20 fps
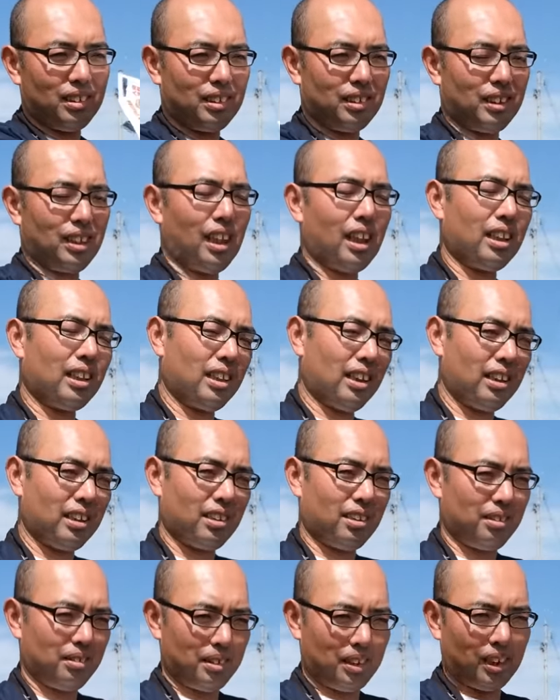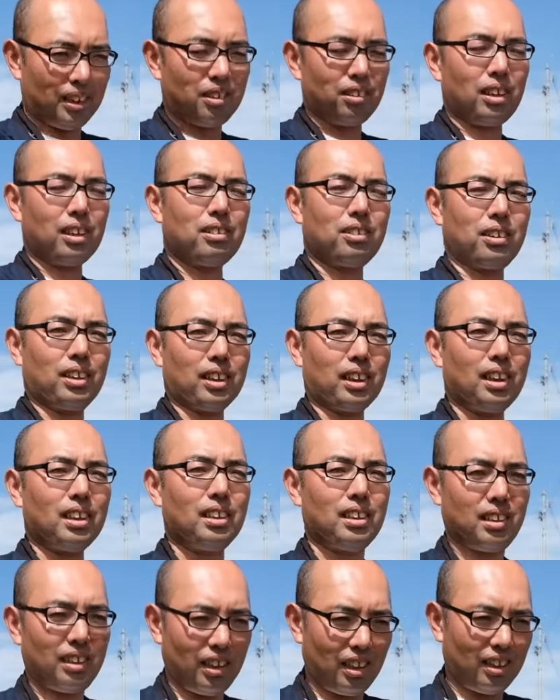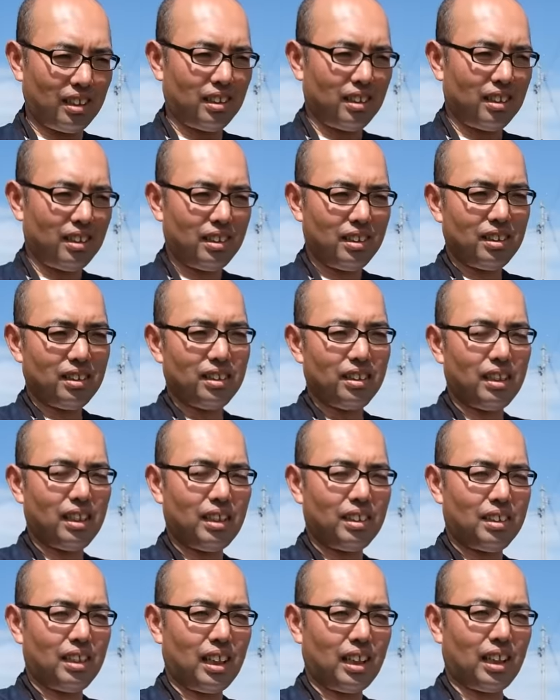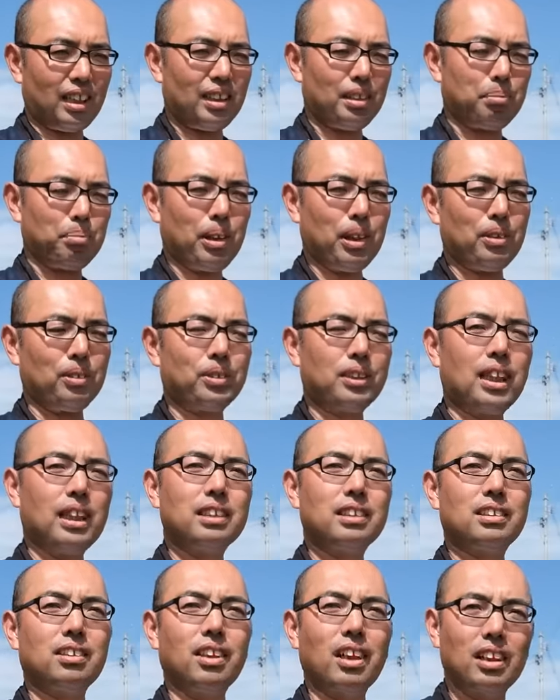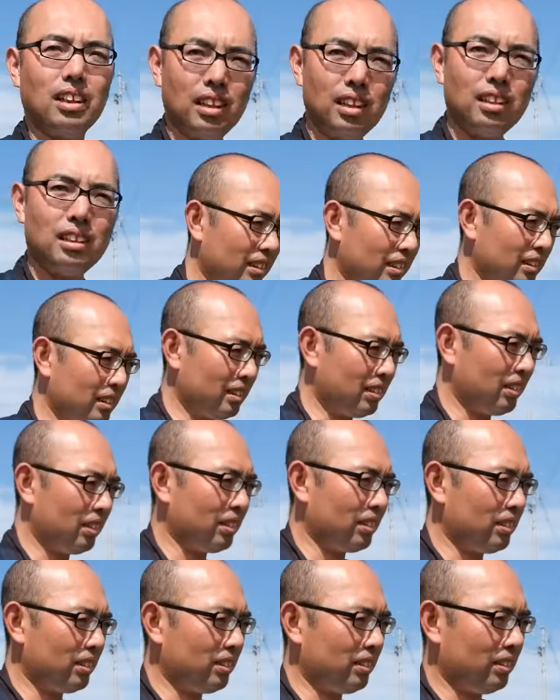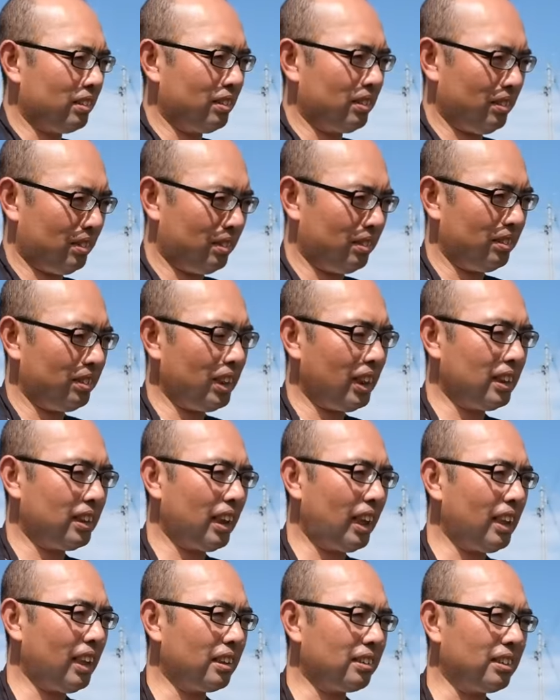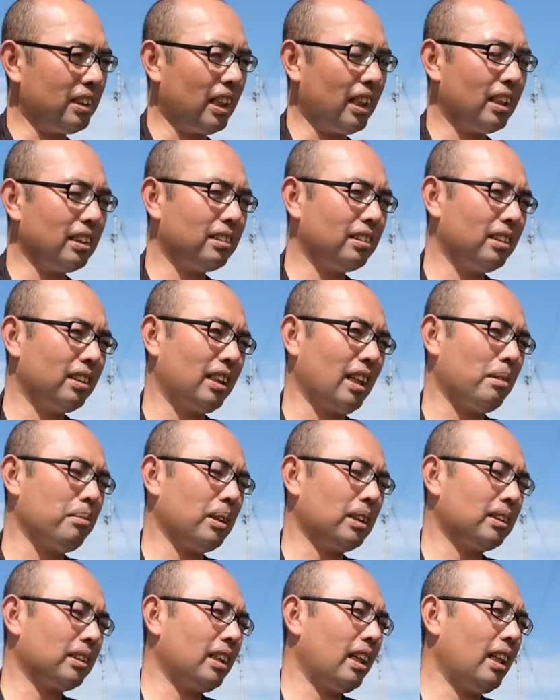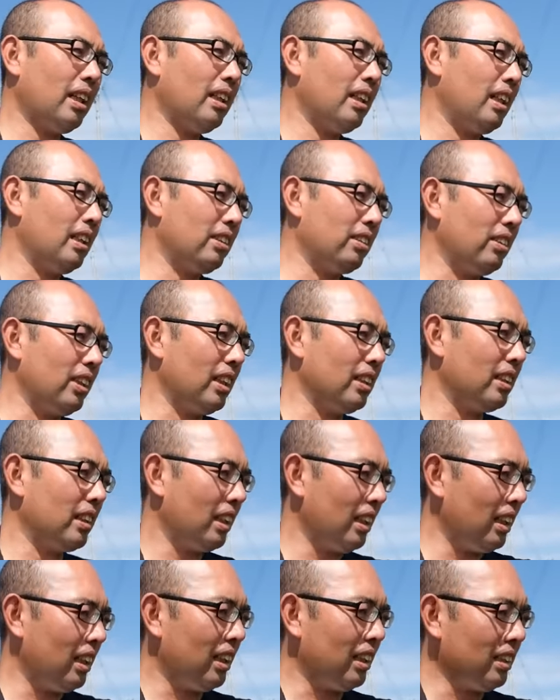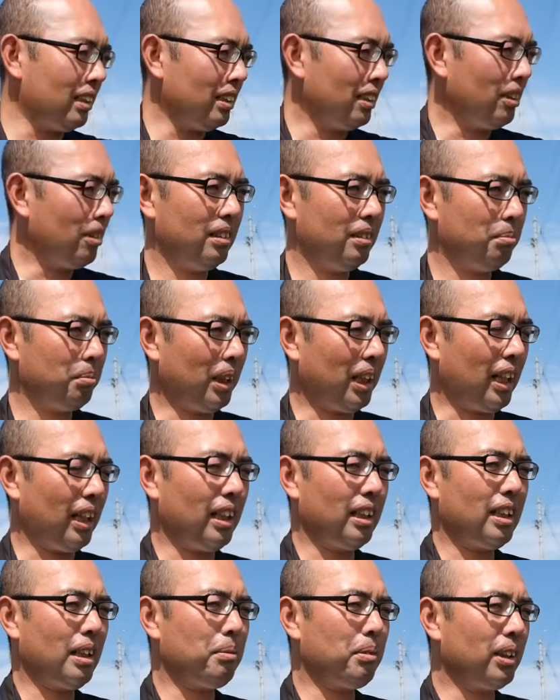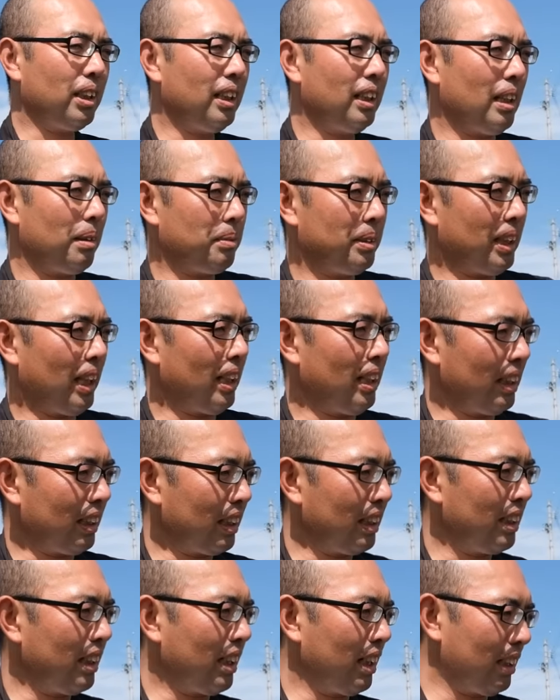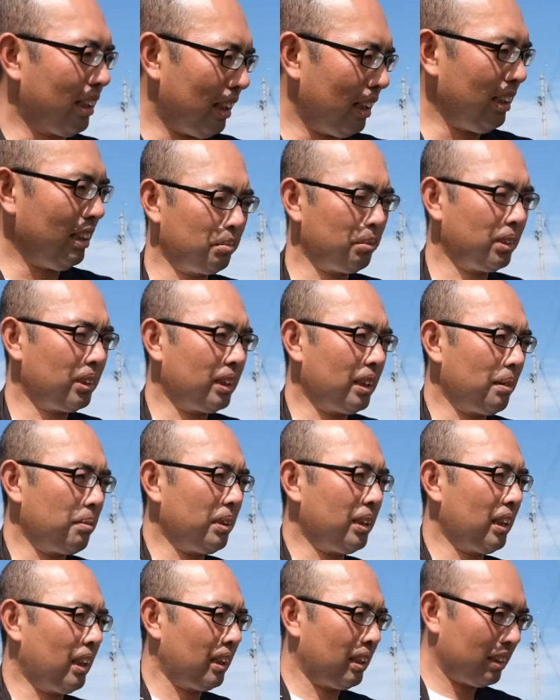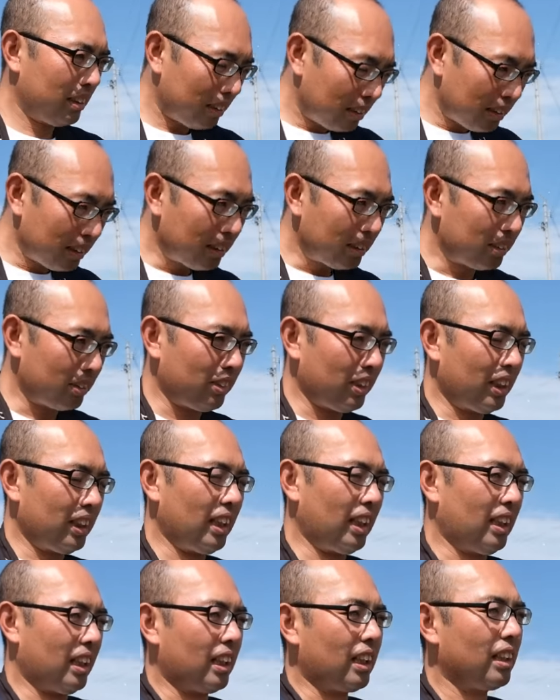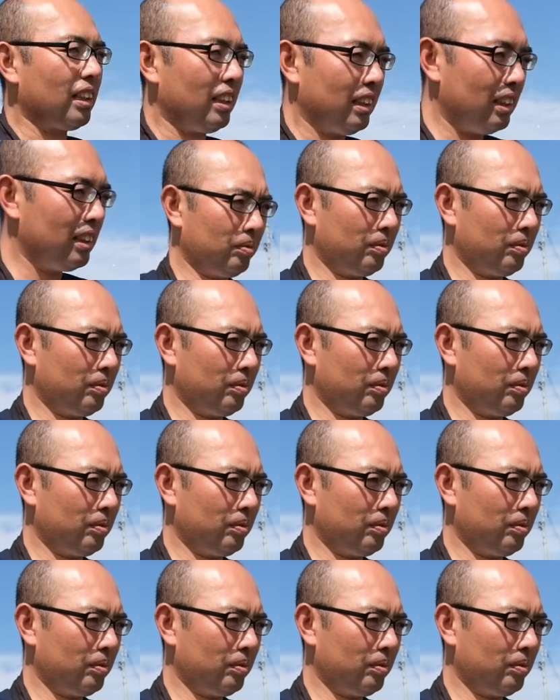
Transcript: ていい適当なところで切って中に目をふかすとかね、うん、そういう、ほんで最悪長すぎてあんま使えないとなったら、まあ、枯れてもいいやみたいな切り方もしてみたり、その枝だけね、